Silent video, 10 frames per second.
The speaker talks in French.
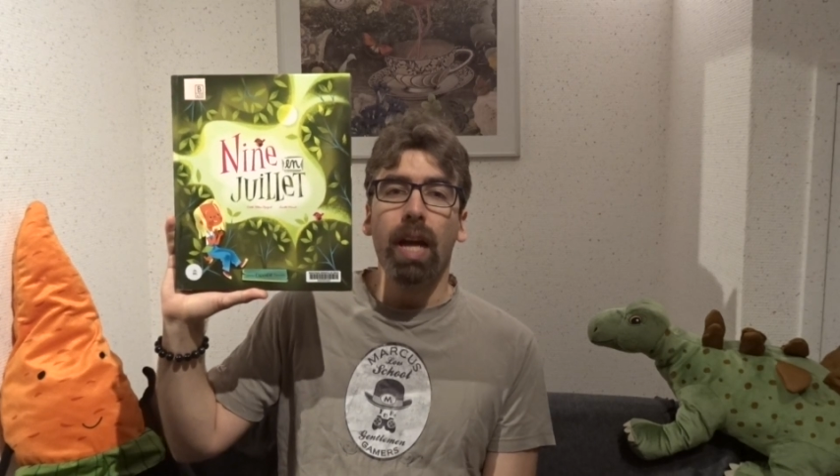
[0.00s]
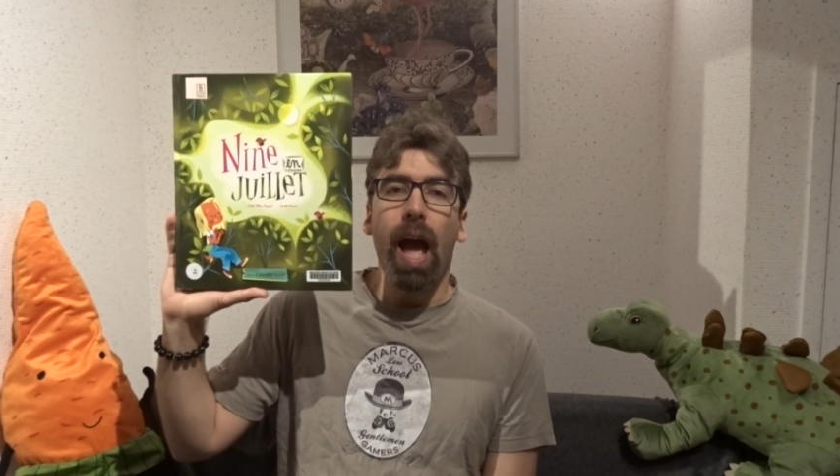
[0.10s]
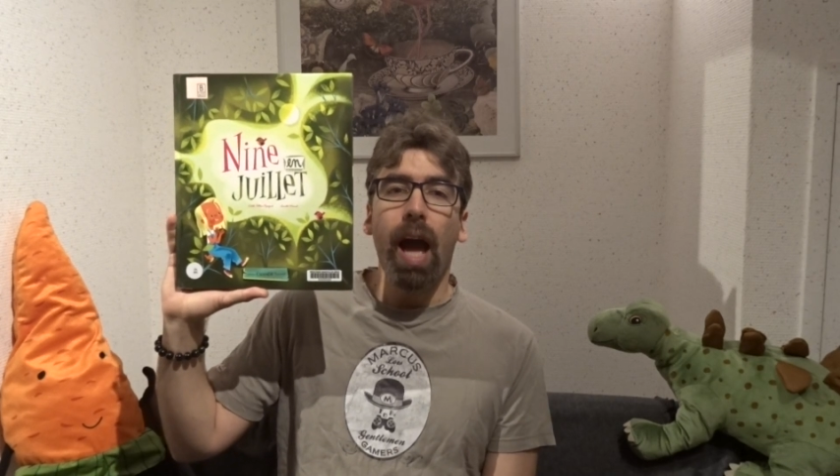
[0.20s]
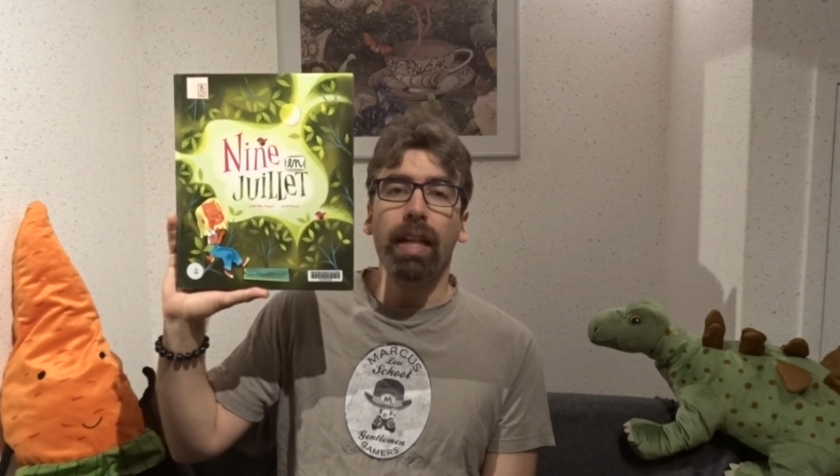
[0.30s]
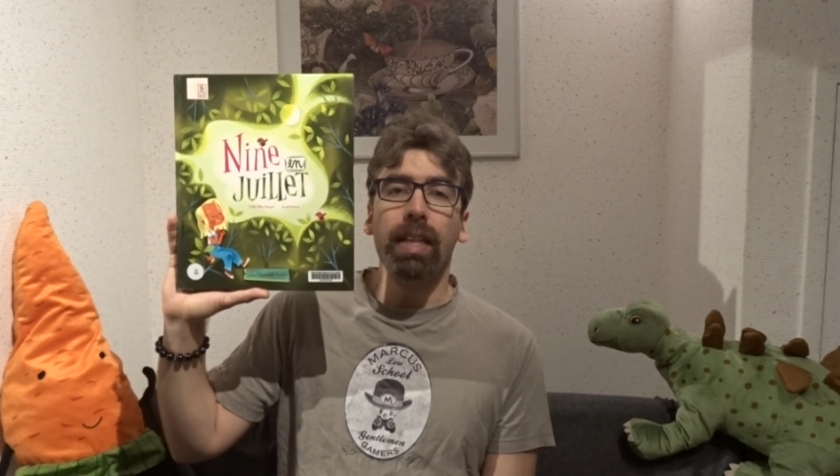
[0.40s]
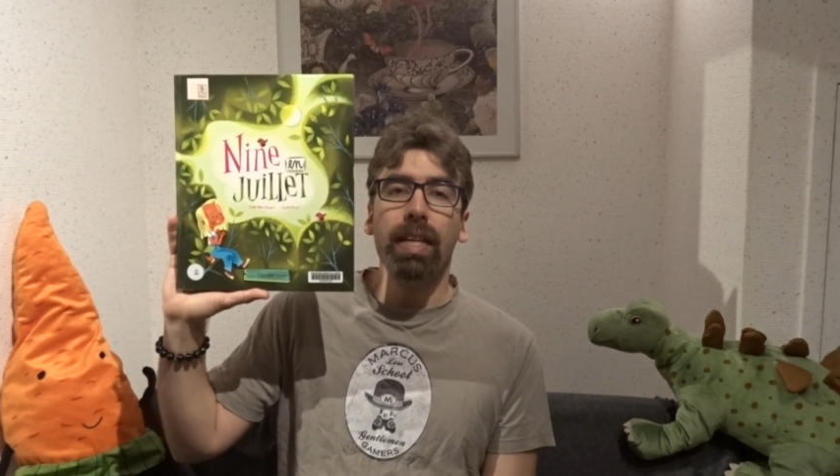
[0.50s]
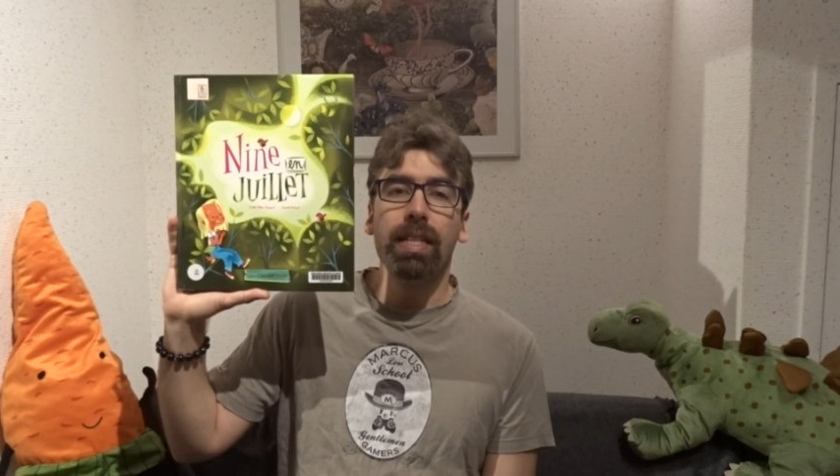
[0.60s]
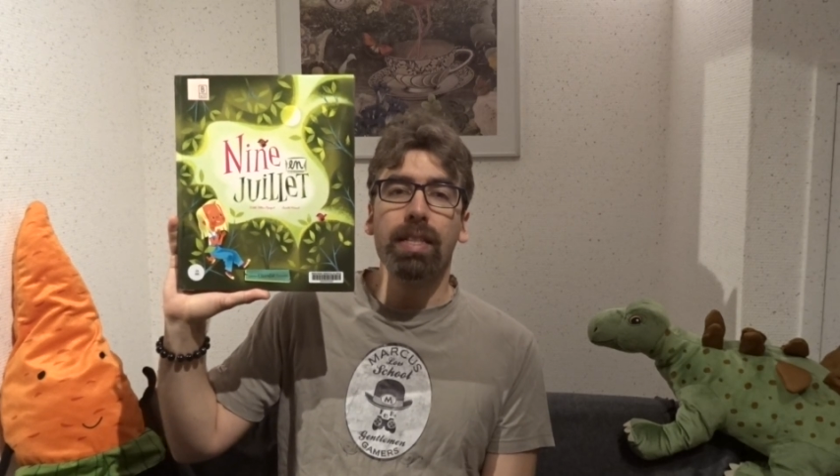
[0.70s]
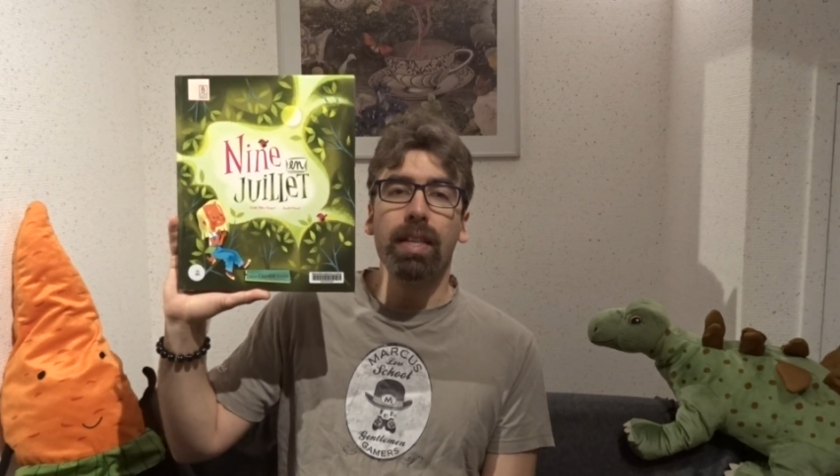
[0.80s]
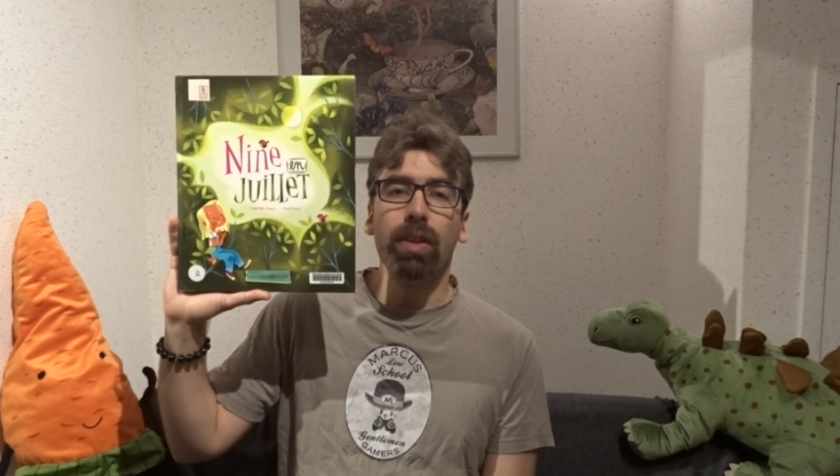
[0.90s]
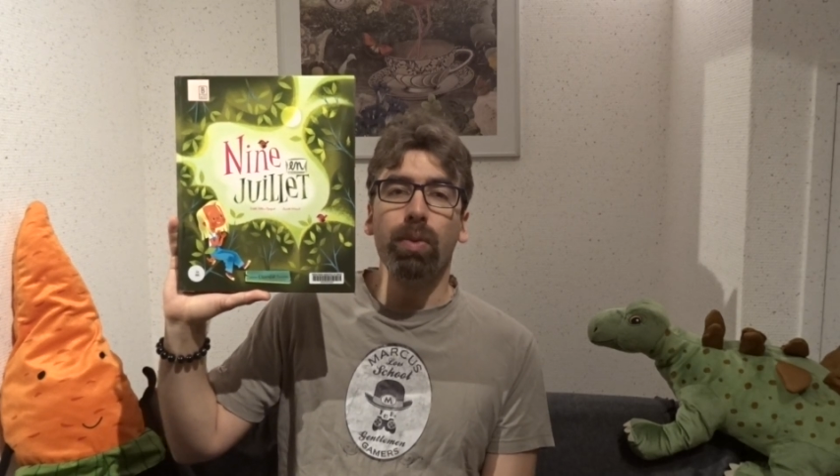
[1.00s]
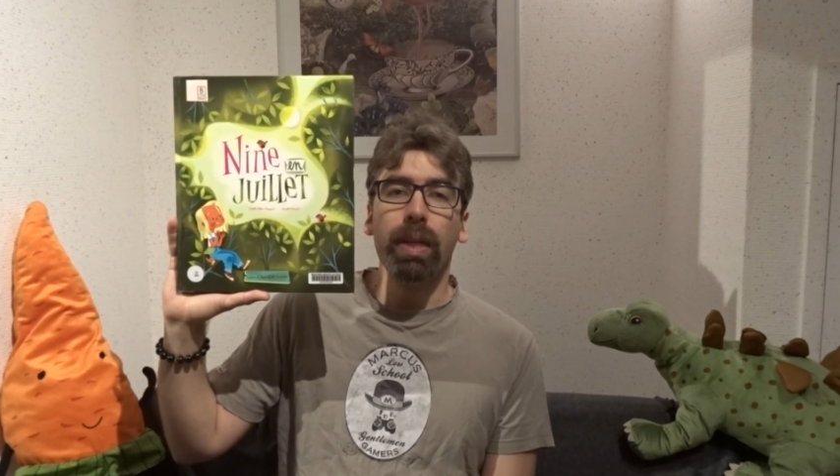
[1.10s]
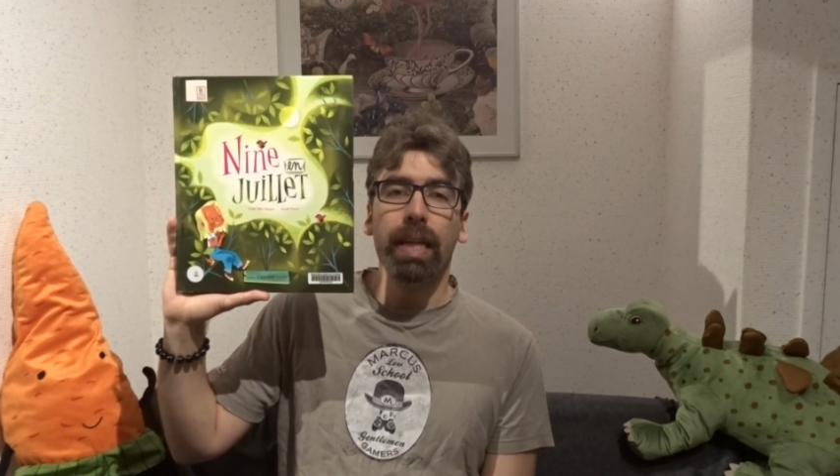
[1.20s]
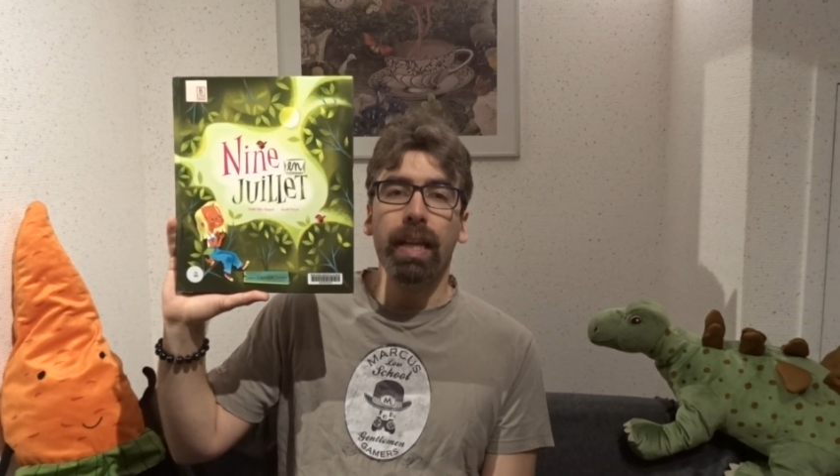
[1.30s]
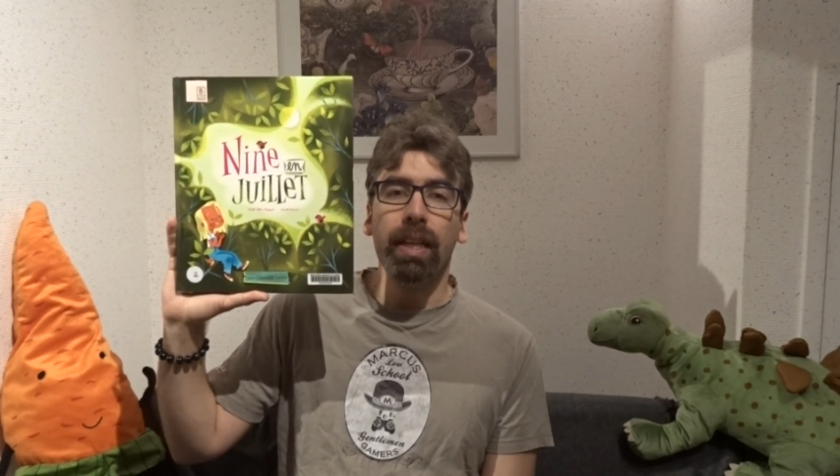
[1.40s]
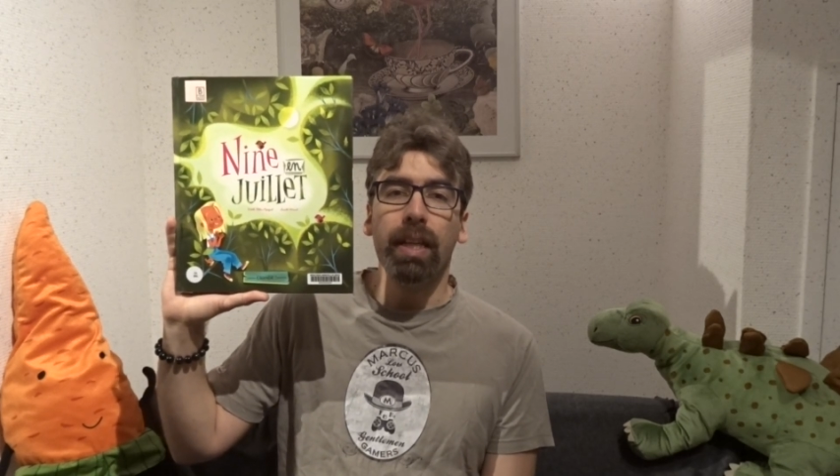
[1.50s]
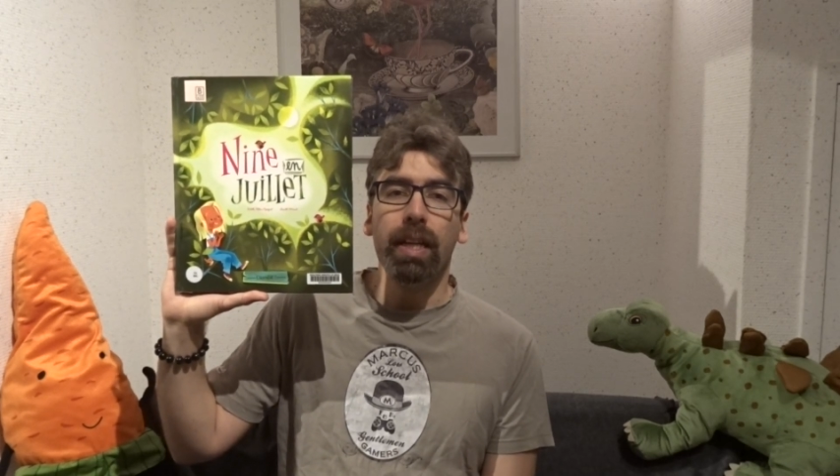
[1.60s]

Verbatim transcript: un excellent week-end,